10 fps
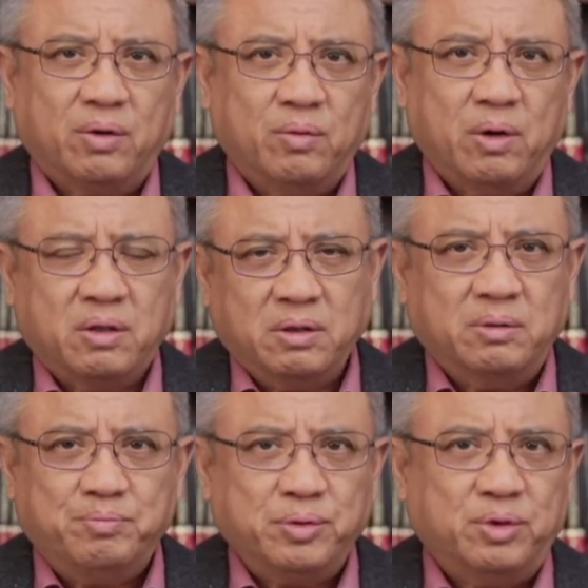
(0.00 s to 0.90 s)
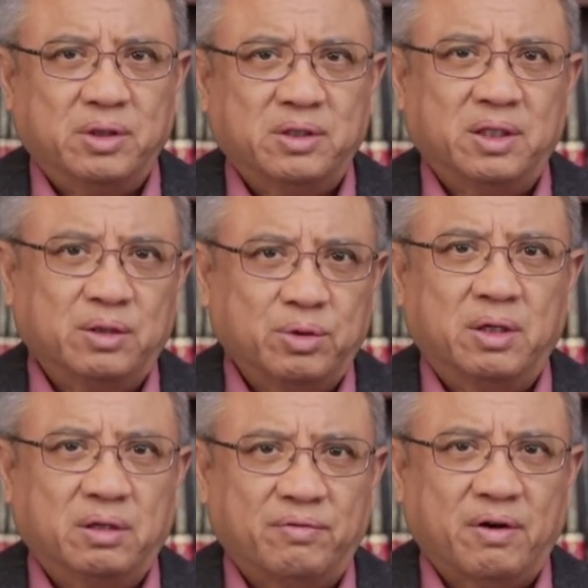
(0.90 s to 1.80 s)
我个人不觉得是一个最
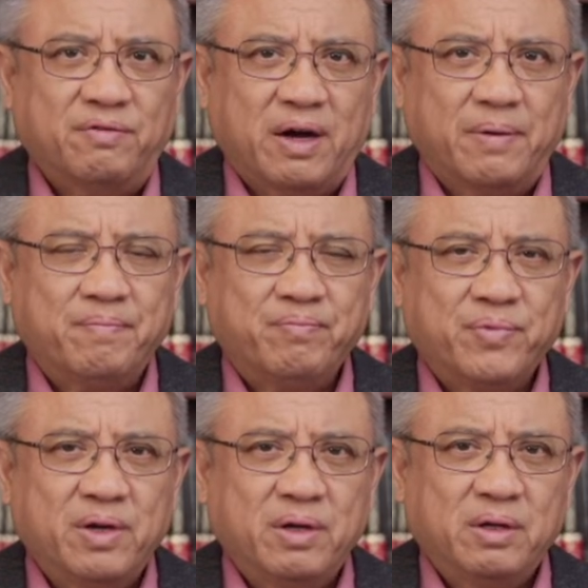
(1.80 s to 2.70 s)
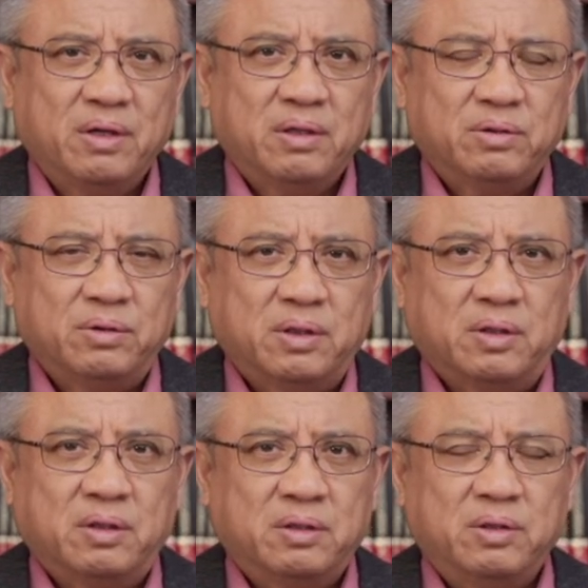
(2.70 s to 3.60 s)
好的方法，就
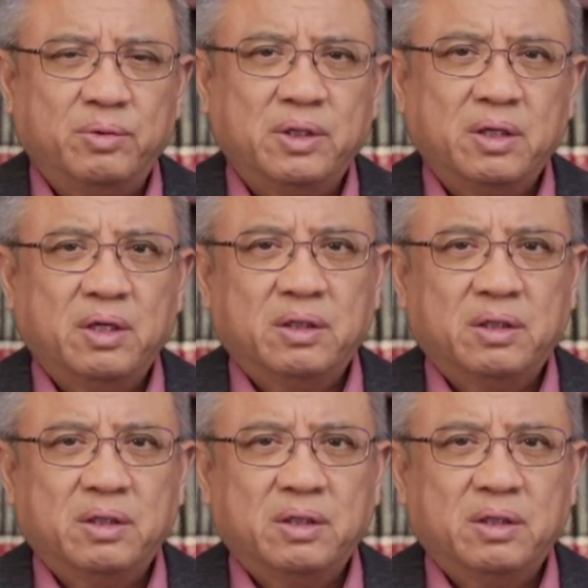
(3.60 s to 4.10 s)
是因为。